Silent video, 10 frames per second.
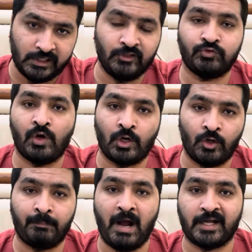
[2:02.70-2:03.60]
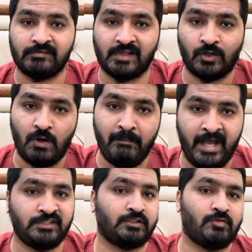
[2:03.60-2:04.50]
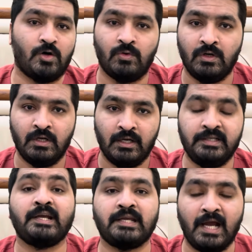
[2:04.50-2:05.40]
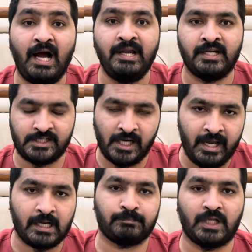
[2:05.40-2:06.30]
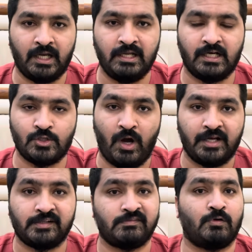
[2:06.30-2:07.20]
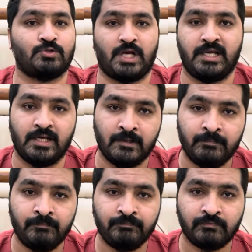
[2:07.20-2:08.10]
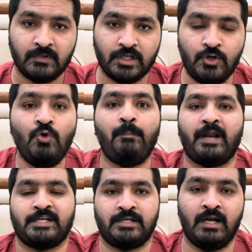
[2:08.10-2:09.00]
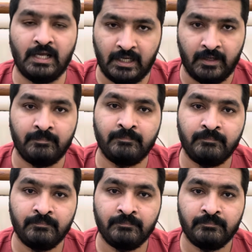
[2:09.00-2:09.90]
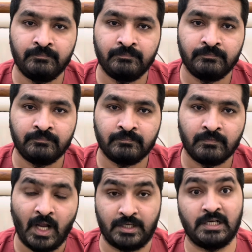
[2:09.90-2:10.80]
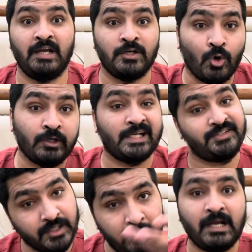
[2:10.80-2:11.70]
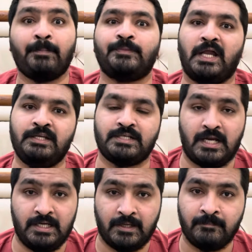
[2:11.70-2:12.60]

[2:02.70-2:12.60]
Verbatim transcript: तीन सौ करो और पाकिस्तान को मैच जितवाओ ये क्या नशा है कप्तानी का जो हर किसी को चाहिए क्यों प्रेशर लेना है अच्छा इनको टेस्ट की भी कप्तानी चाहिए